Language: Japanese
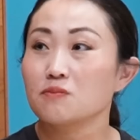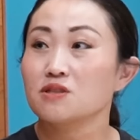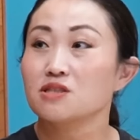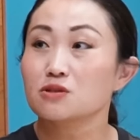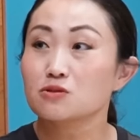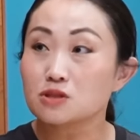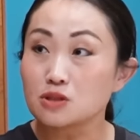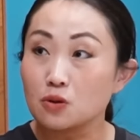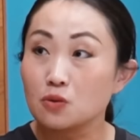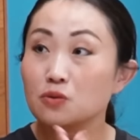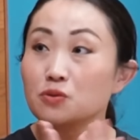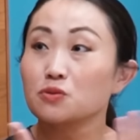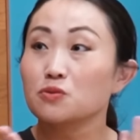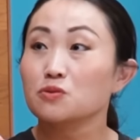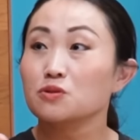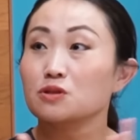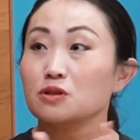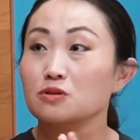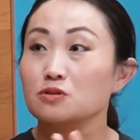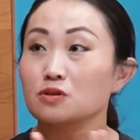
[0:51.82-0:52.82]
めちゃくちゃ本読
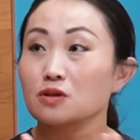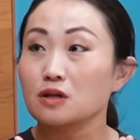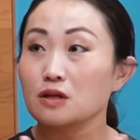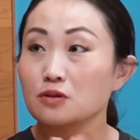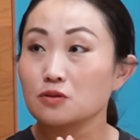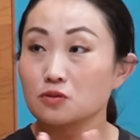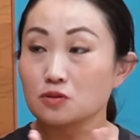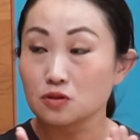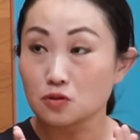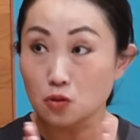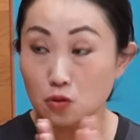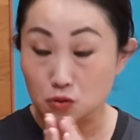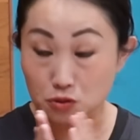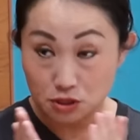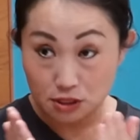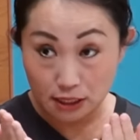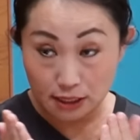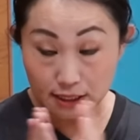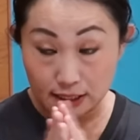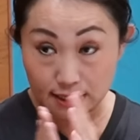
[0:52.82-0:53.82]
んでたんですよ。あの国
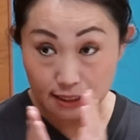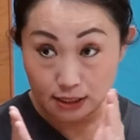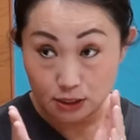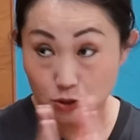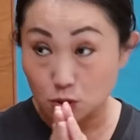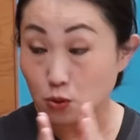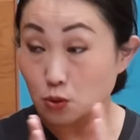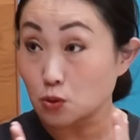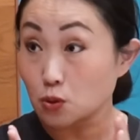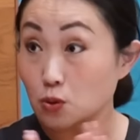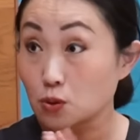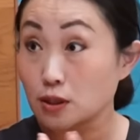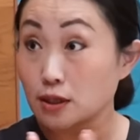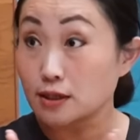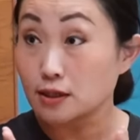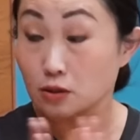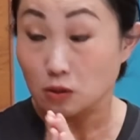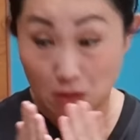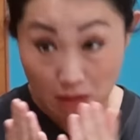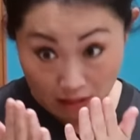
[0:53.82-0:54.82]
際キリスト教
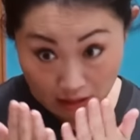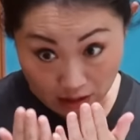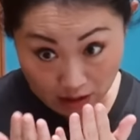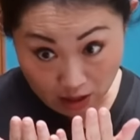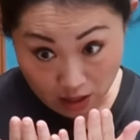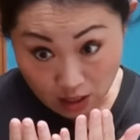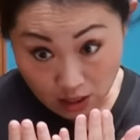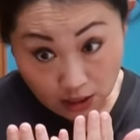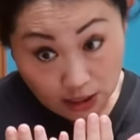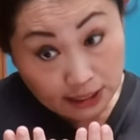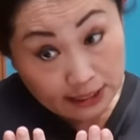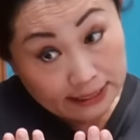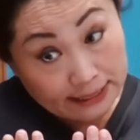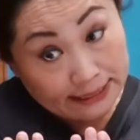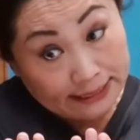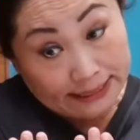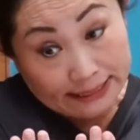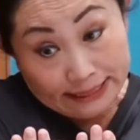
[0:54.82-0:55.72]
大学。詳しいっす